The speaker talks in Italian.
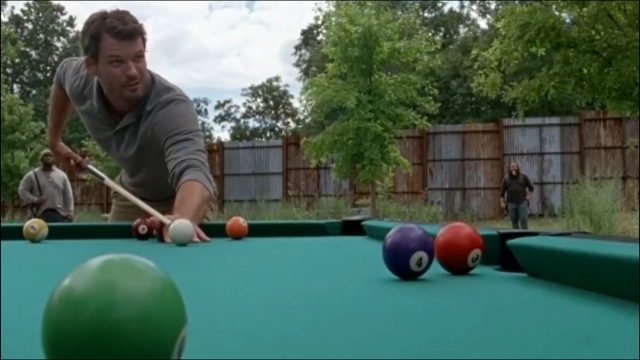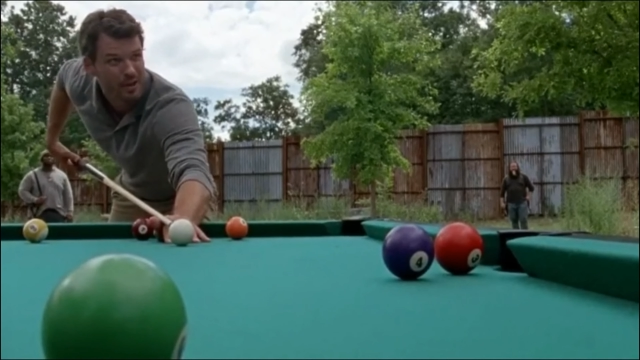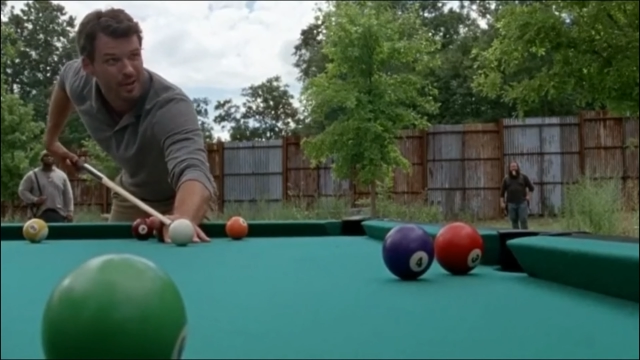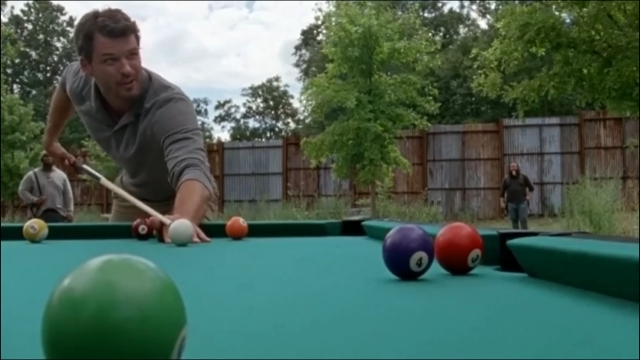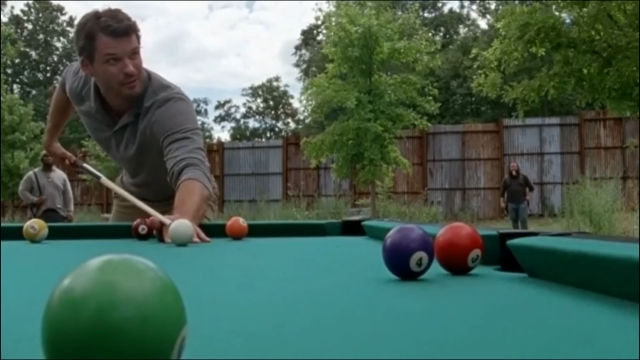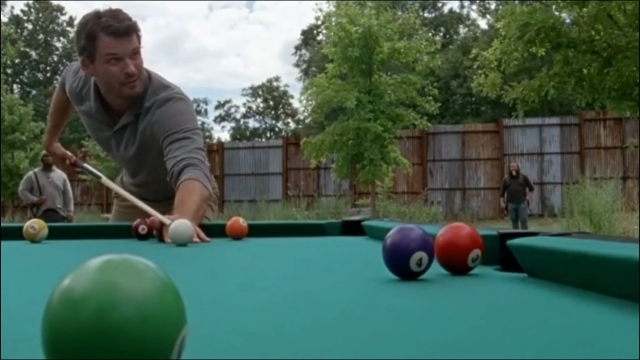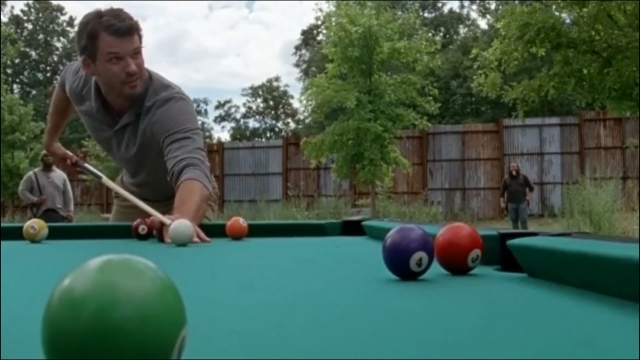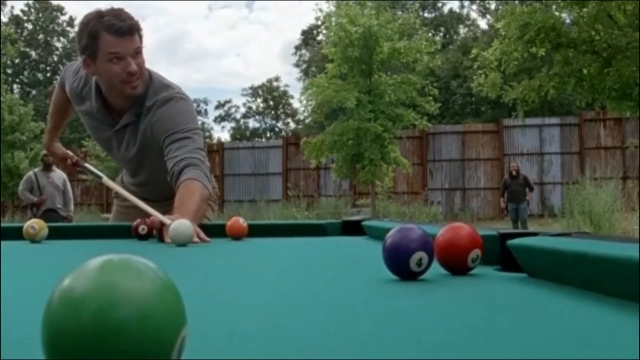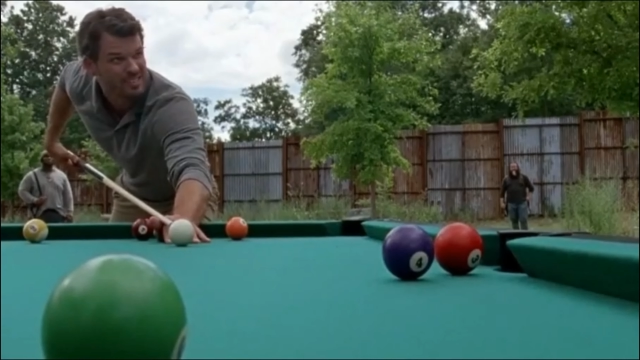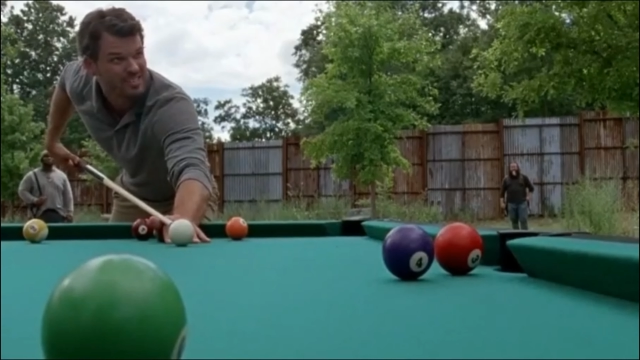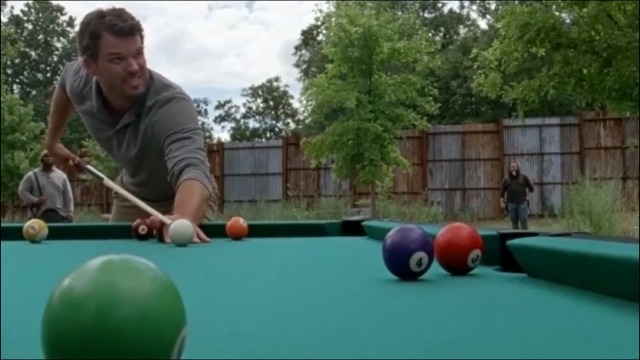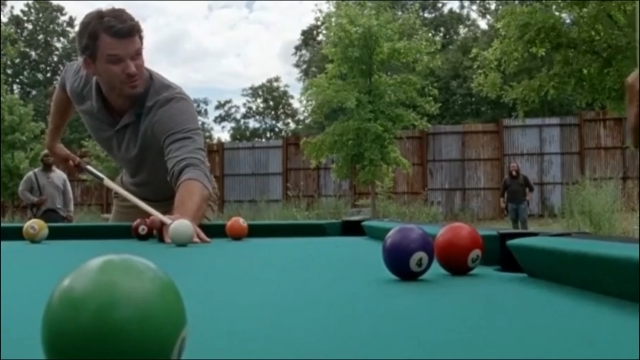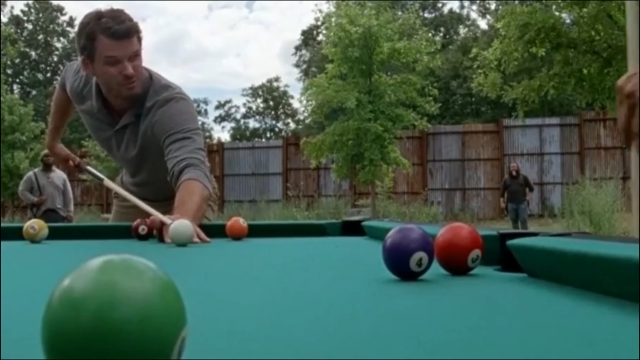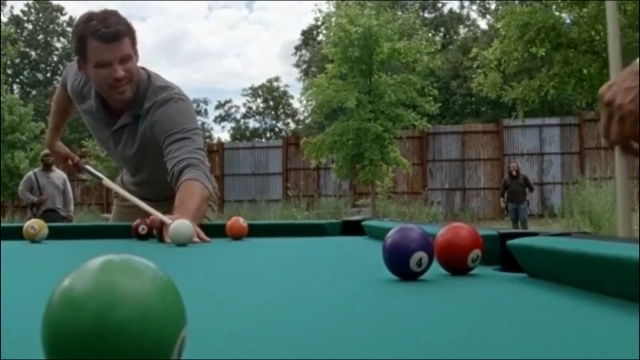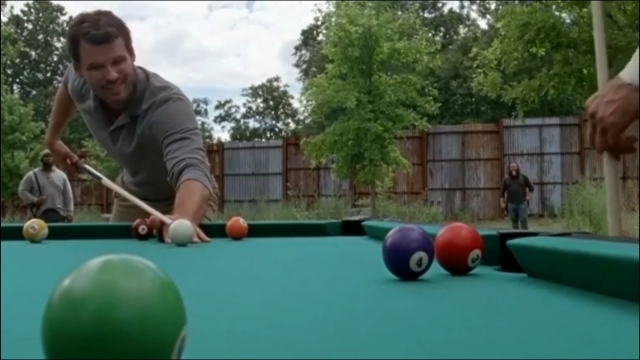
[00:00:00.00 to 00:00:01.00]
per prendere
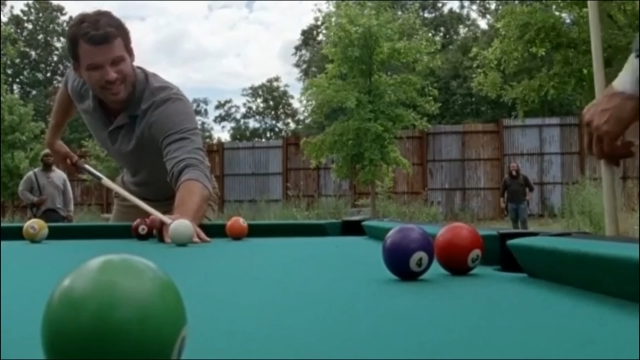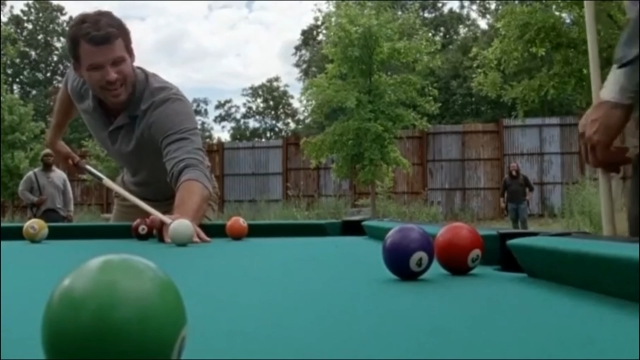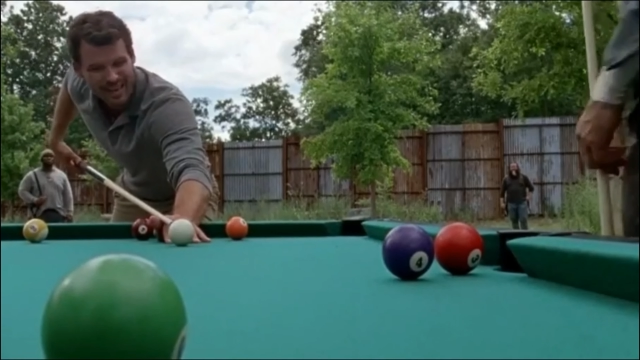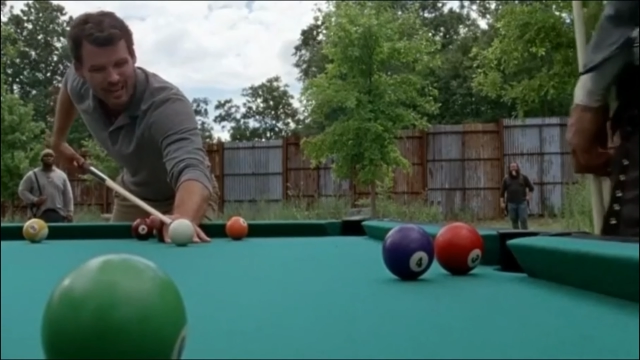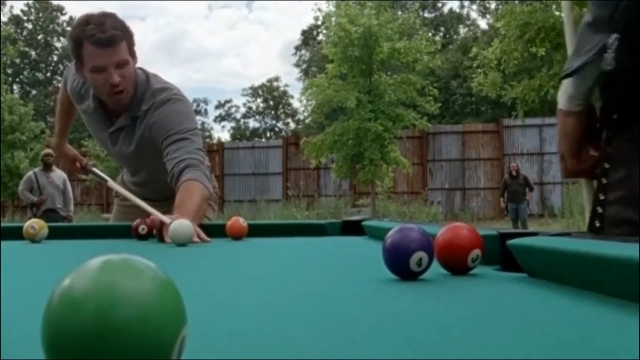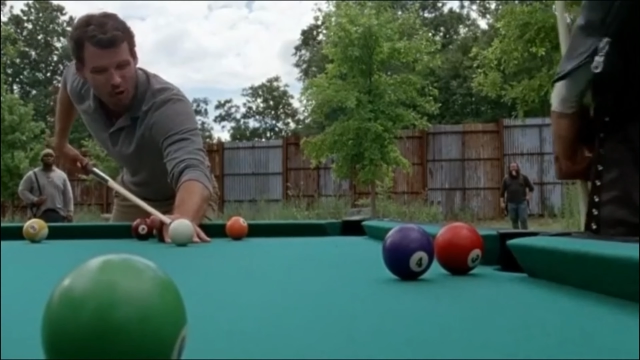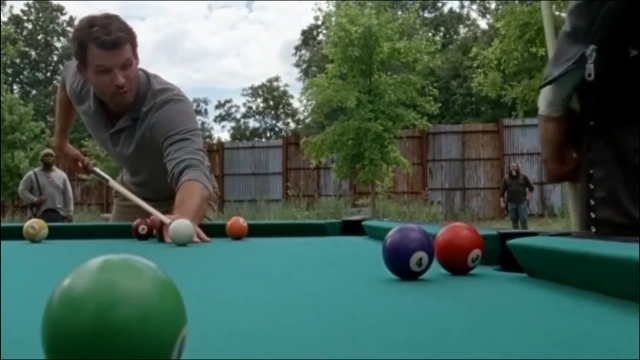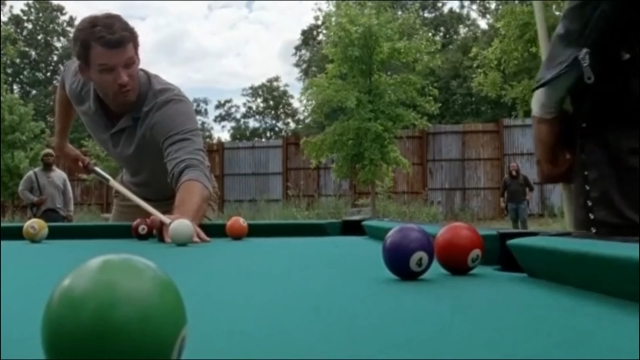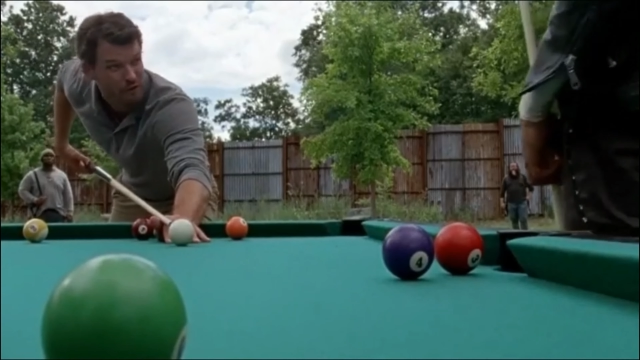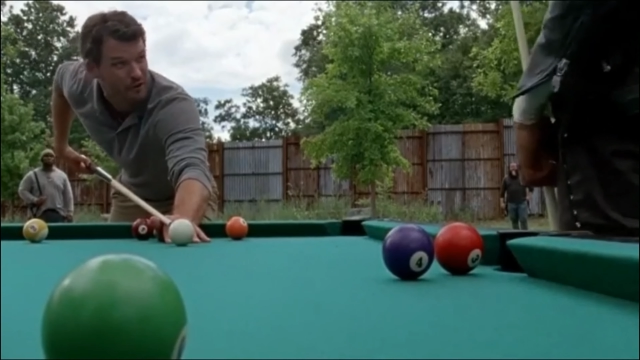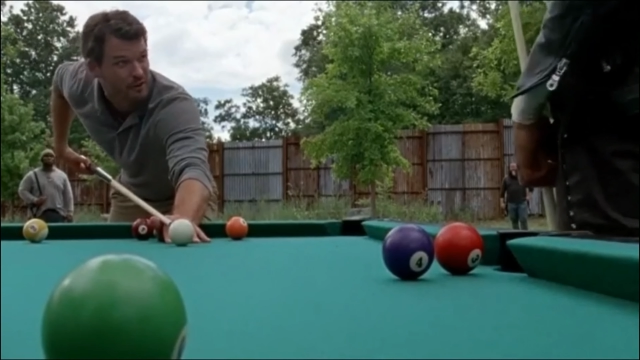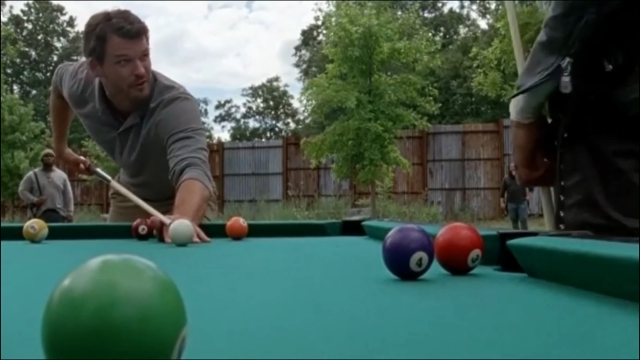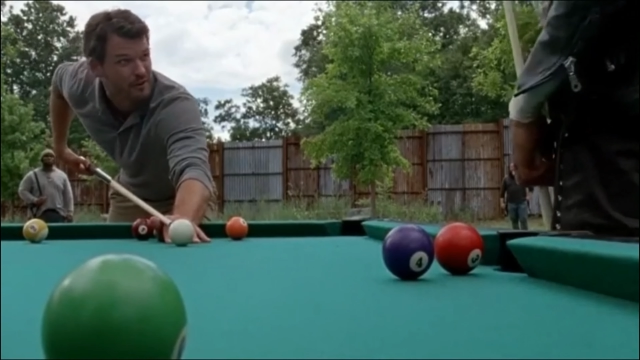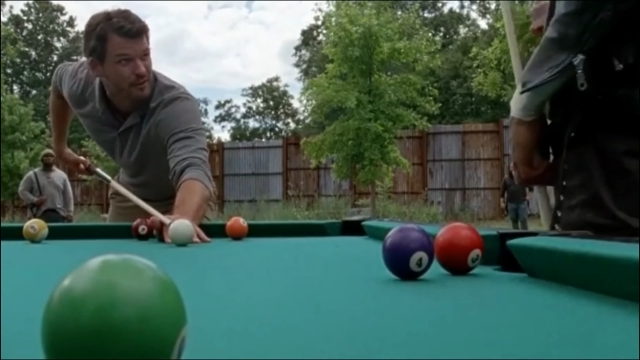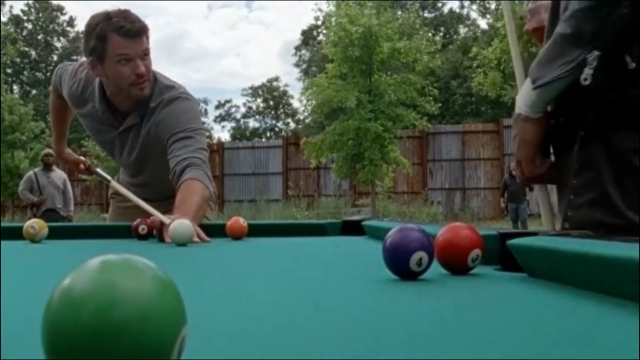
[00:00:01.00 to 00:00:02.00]
il potere a modo
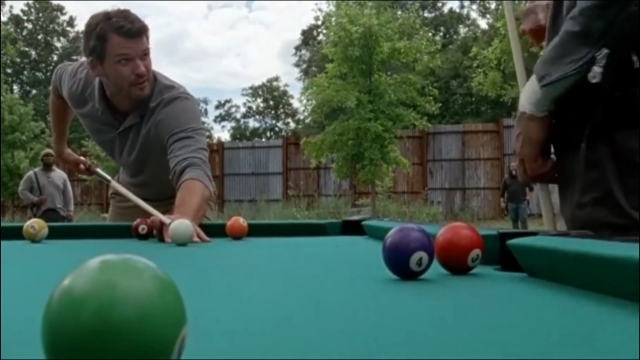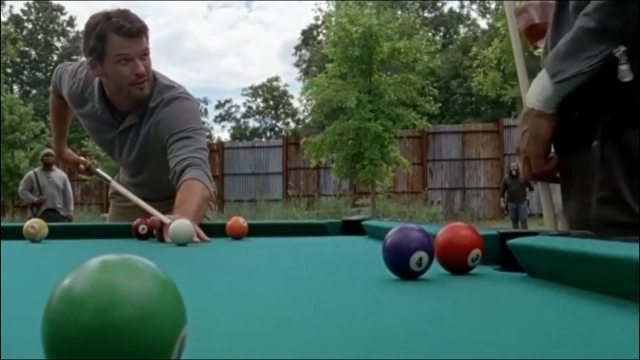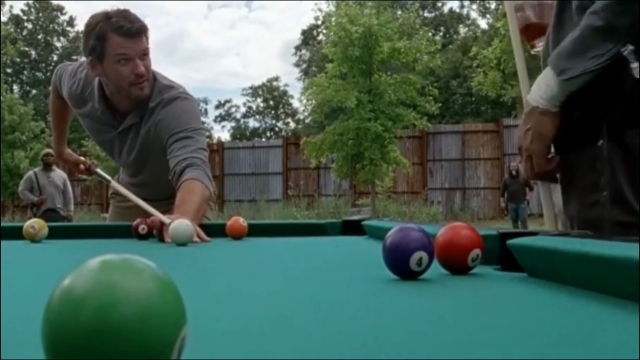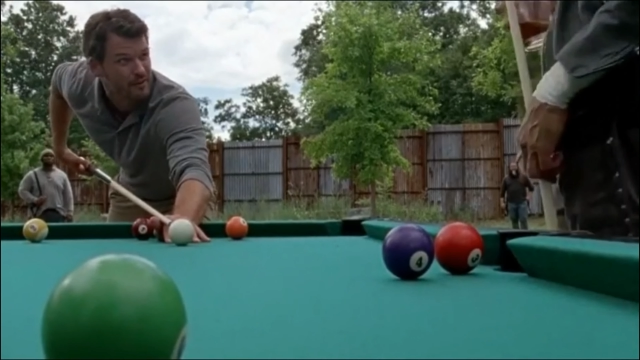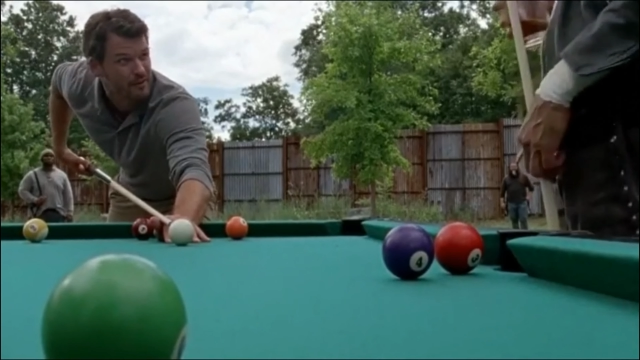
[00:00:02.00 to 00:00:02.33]
suo.